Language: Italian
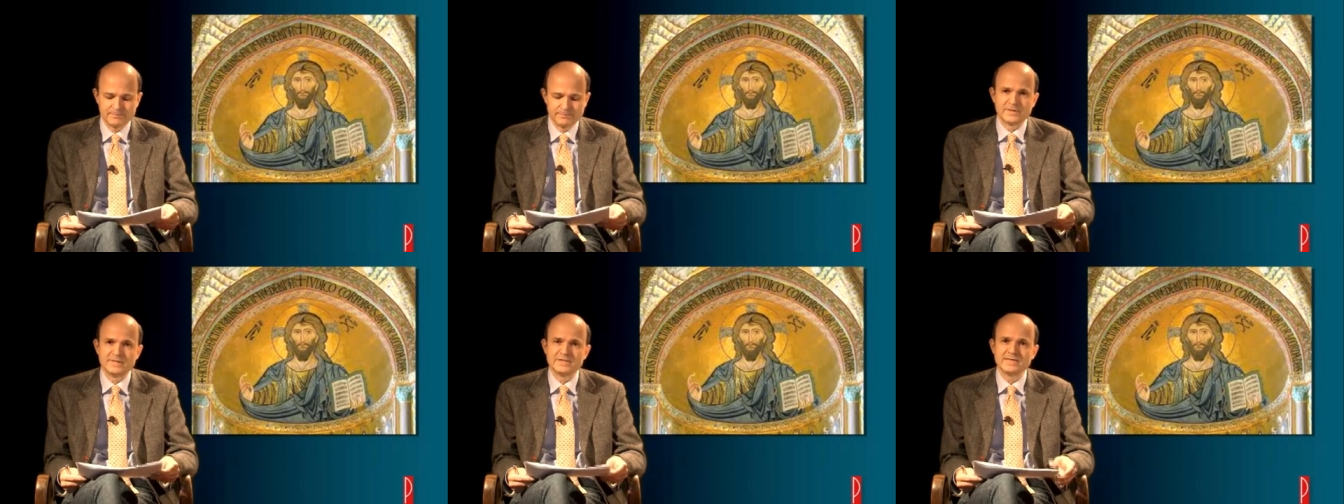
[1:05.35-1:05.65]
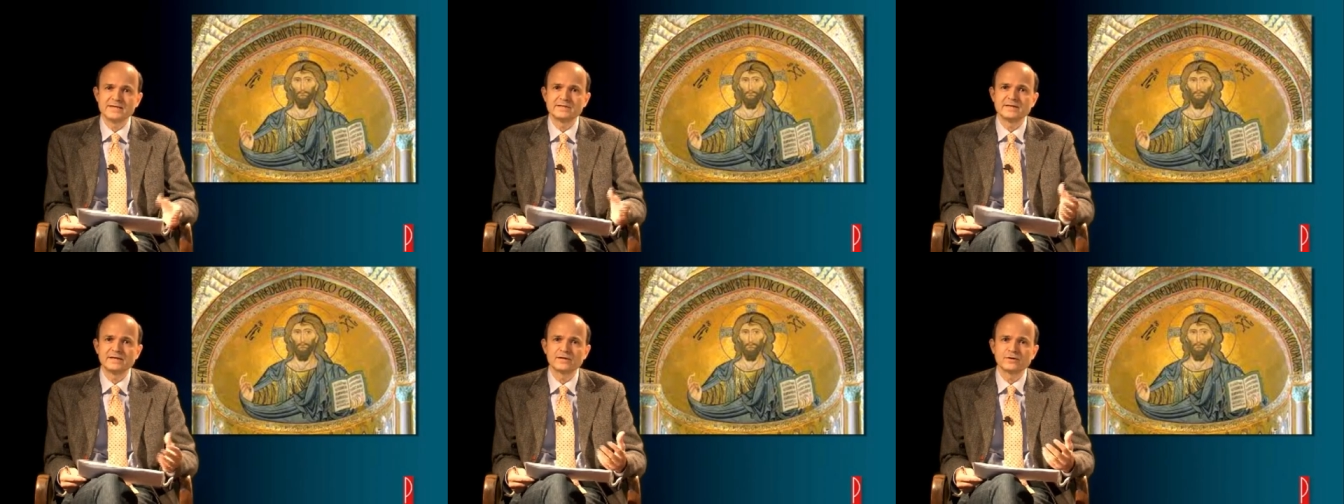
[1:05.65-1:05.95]

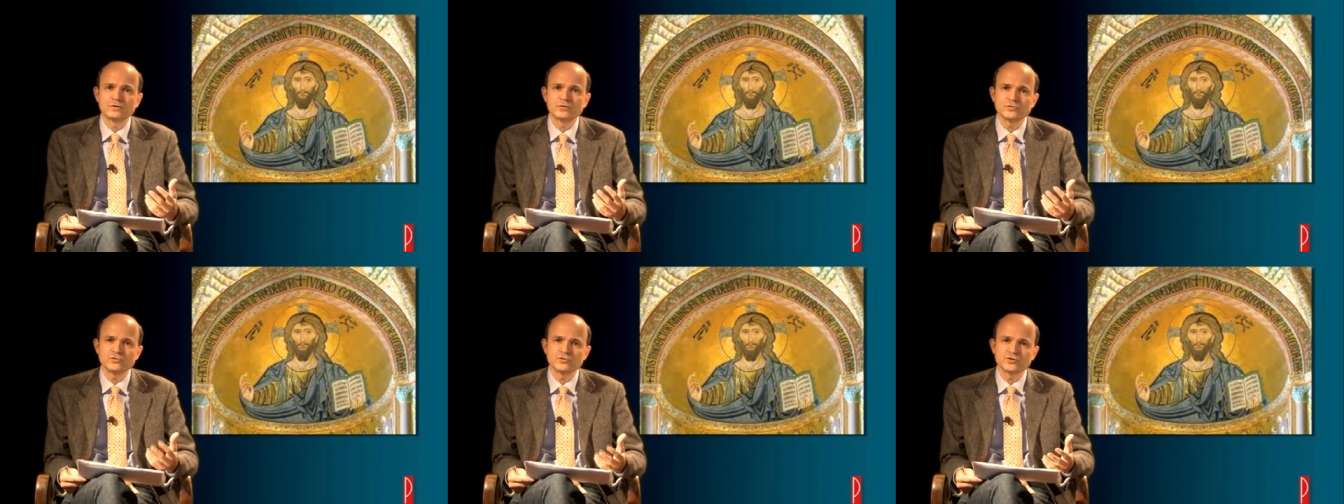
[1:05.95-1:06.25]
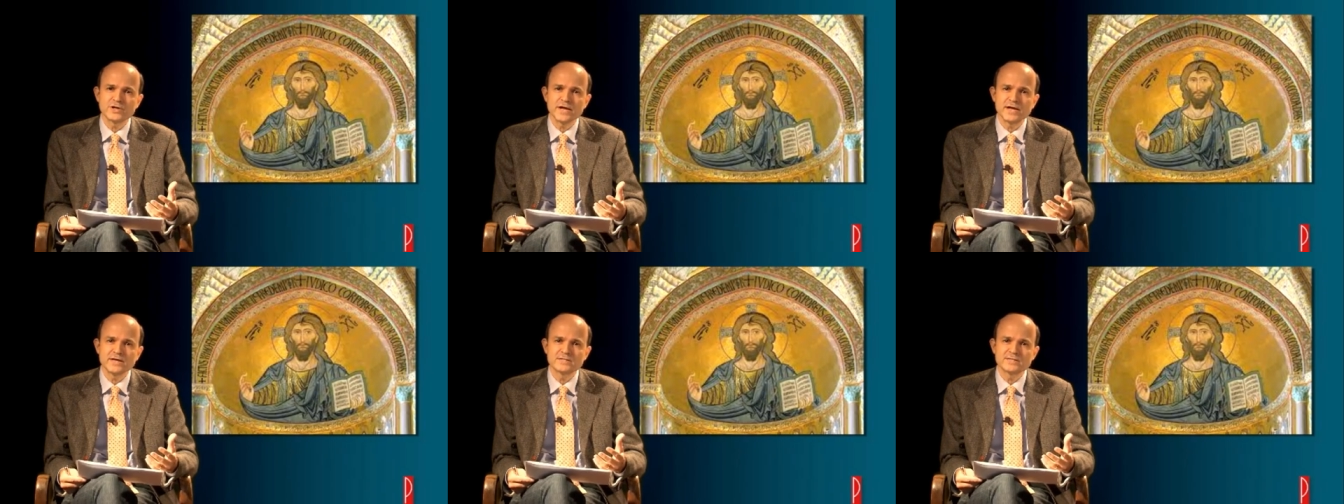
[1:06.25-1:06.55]
L'idea della
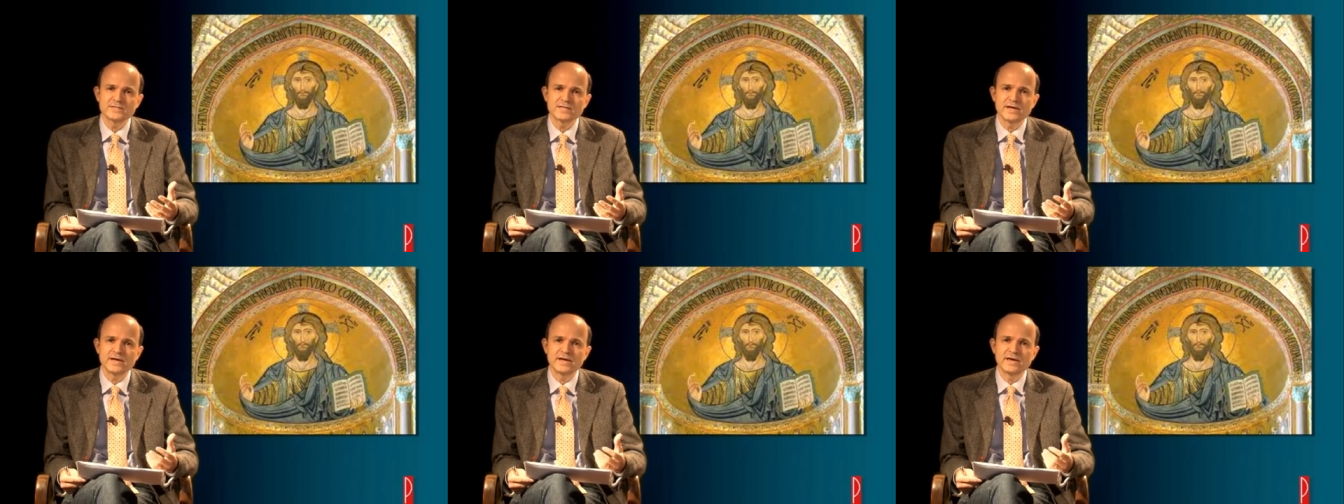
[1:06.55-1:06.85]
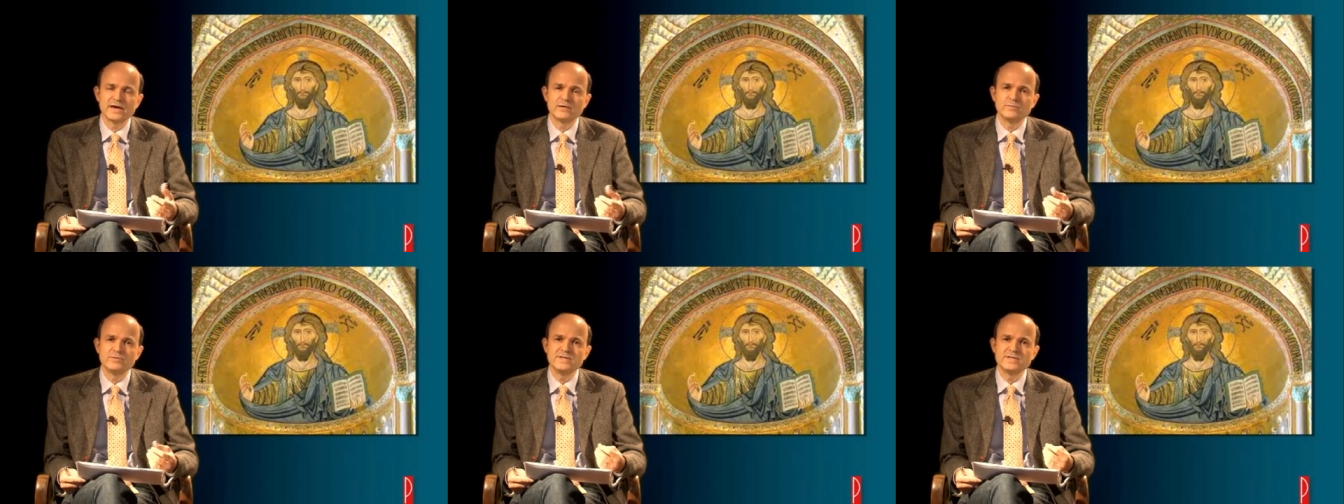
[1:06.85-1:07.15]
conoscenza
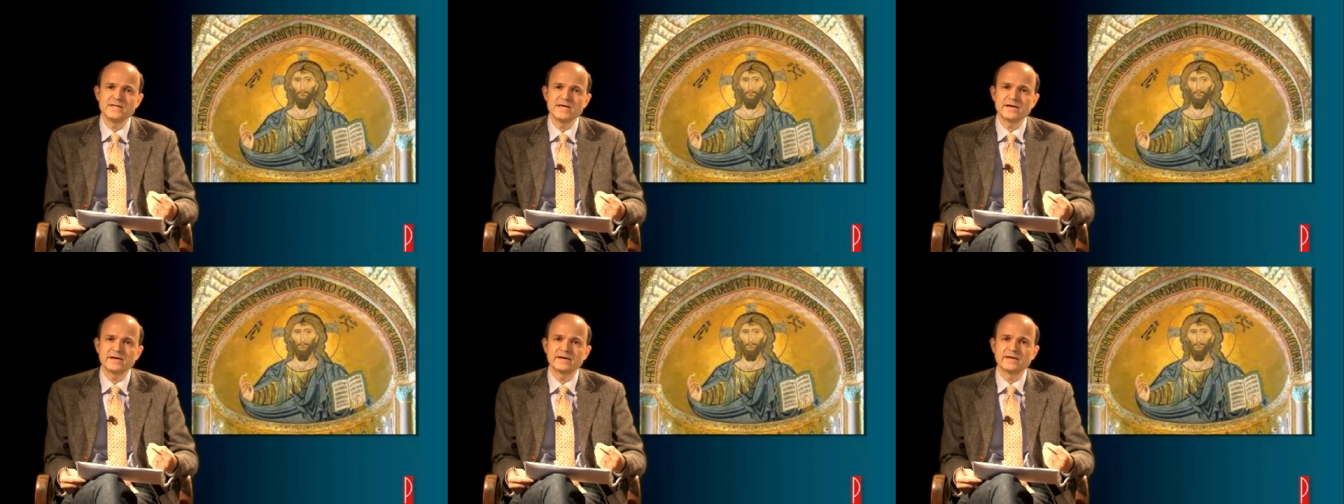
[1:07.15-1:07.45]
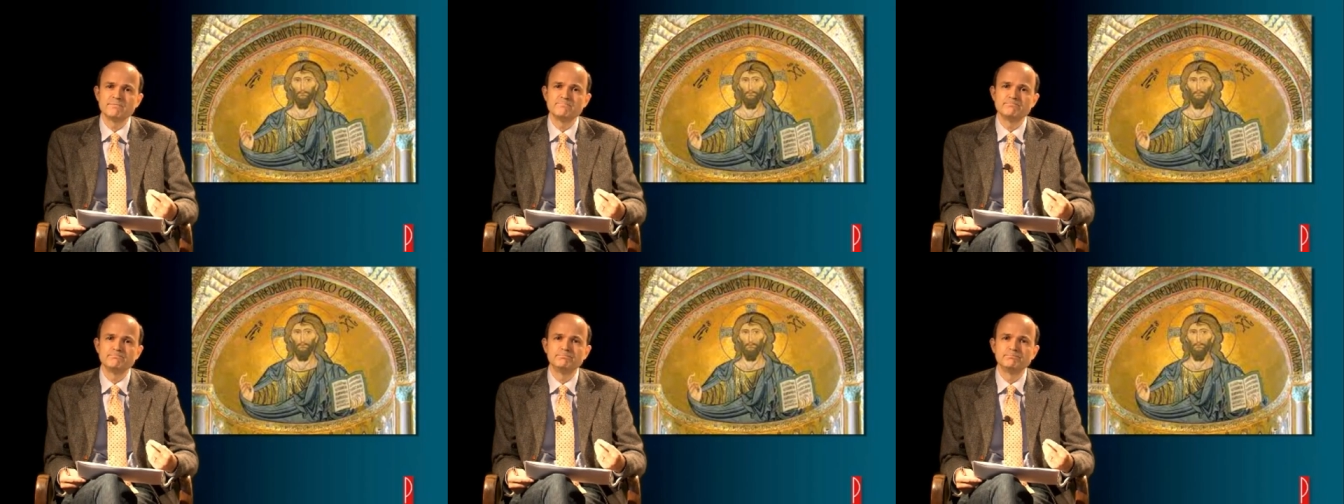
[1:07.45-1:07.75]
è un'idea
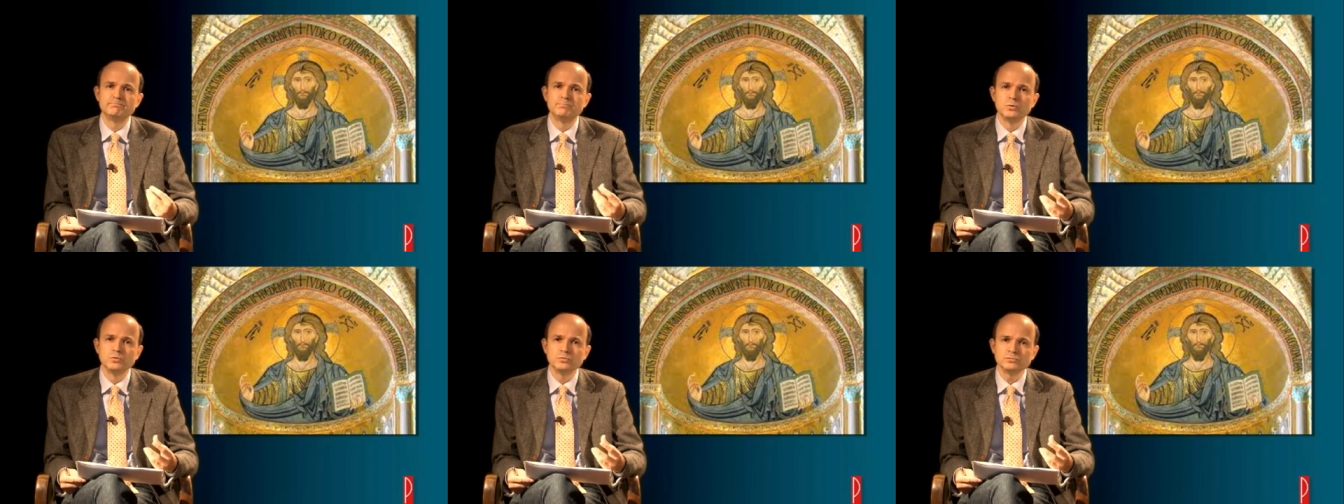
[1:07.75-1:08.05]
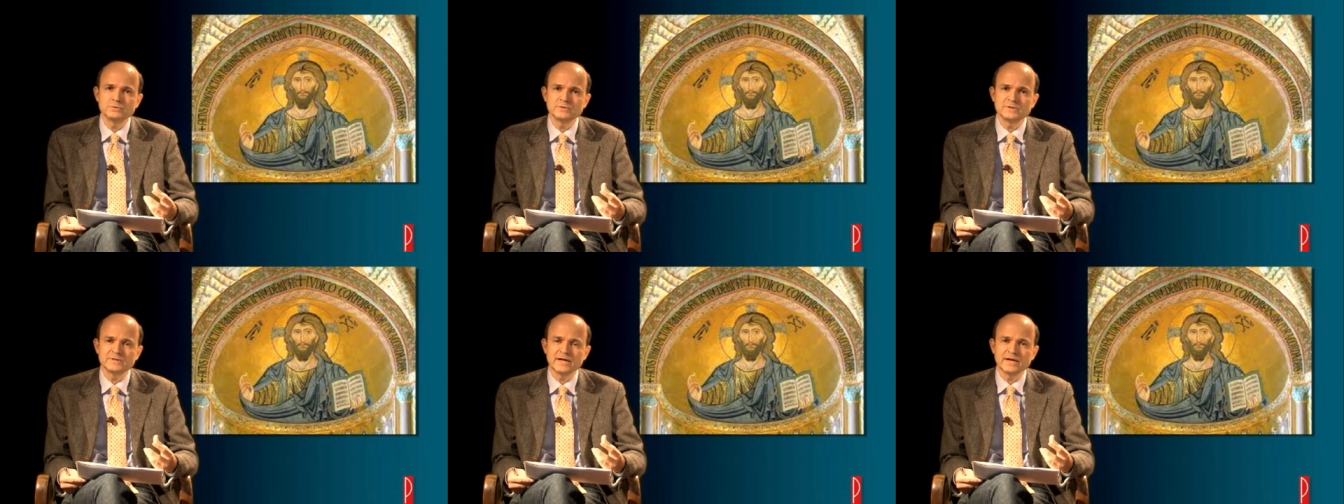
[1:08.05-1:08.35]
che
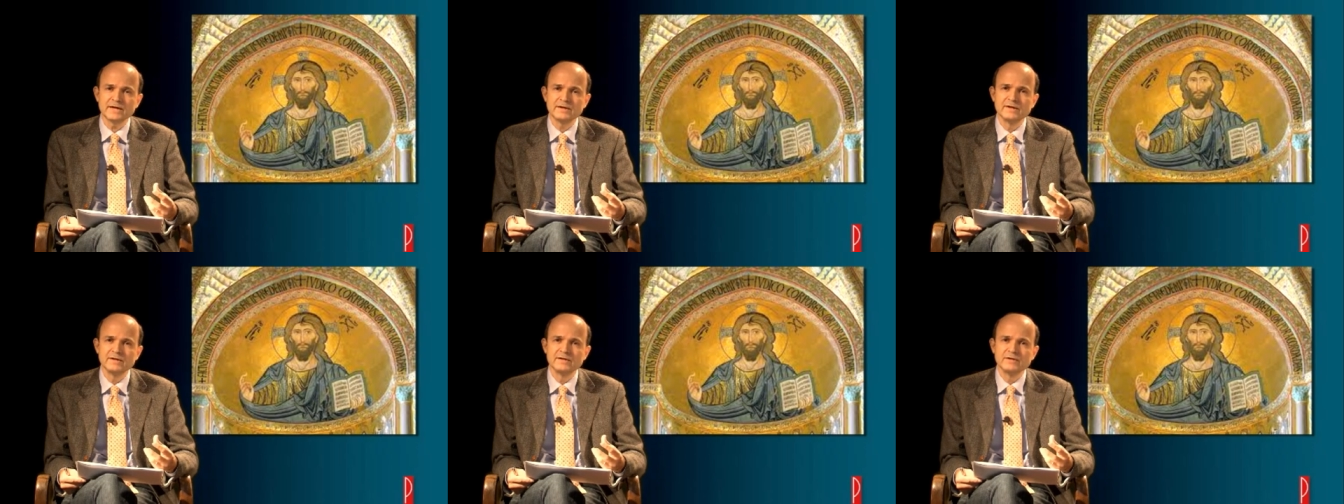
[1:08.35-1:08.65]
punta